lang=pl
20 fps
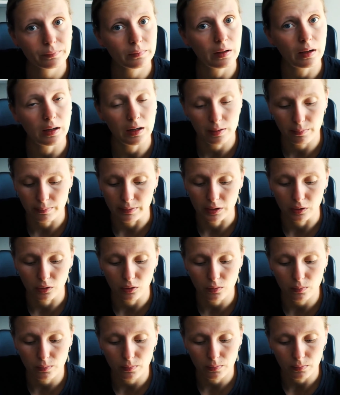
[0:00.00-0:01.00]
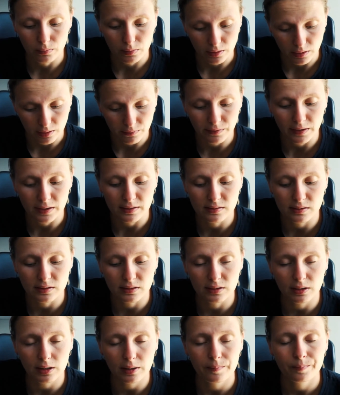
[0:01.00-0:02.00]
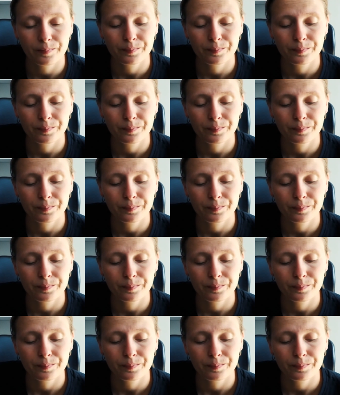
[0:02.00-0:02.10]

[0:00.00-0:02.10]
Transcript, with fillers: ale mają rewelacyjne,